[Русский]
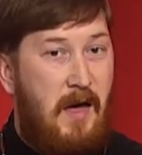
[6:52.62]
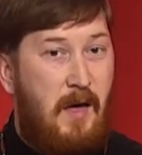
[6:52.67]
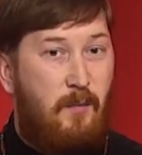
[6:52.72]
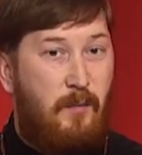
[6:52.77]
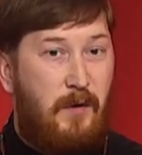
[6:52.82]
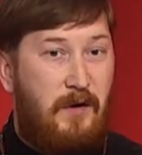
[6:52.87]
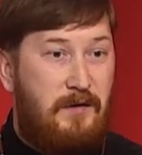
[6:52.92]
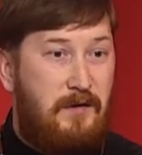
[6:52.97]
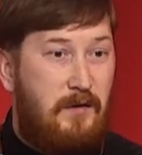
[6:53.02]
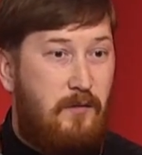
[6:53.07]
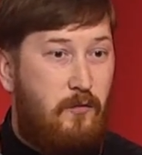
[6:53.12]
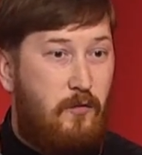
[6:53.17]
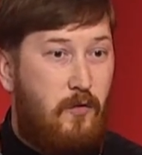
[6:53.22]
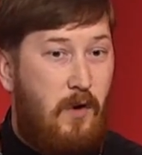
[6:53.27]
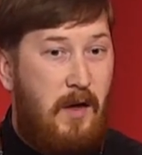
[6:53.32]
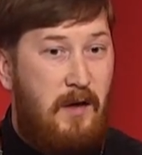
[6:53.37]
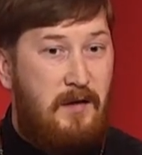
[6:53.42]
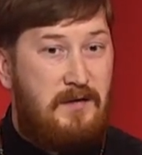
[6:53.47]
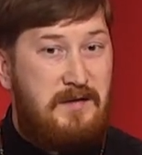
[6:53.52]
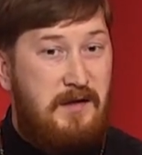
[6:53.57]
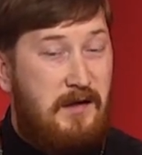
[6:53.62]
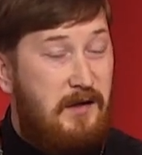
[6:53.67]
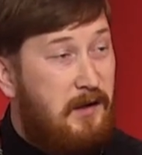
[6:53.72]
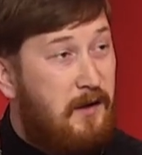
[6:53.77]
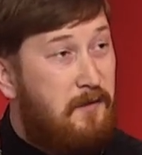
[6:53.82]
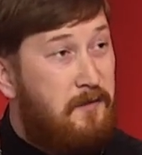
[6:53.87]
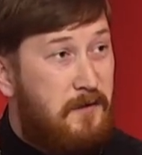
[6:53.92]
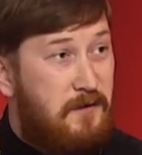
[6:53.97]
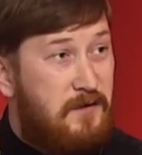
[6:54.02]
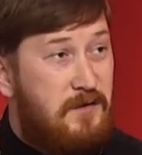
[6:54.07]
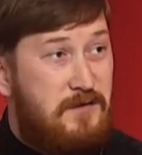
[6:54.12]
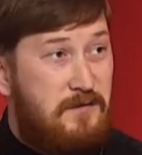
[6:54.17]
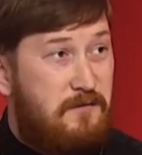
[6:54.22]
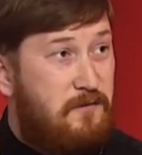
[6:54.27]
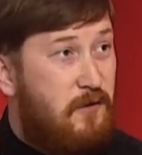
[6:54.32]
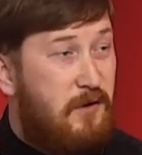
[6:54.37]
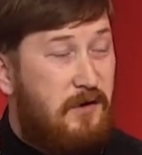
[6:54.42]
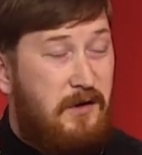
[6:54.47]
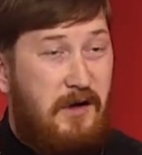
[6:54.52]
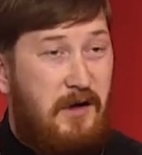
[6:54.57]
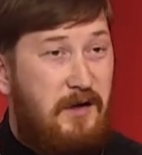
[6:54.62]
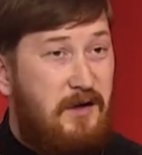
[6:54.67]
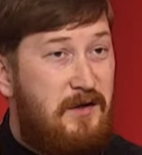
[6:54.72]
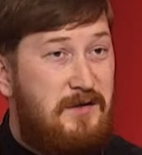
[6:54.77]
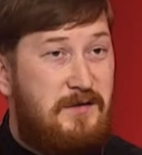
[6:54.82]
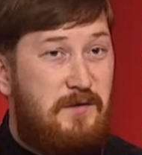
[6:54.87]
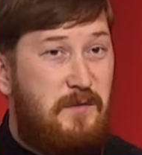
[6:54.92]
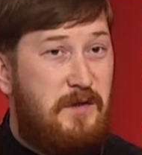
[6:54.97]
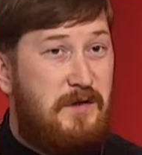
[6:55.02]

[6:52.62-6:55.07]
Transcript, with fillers: Поэтому церковь – это живой организм,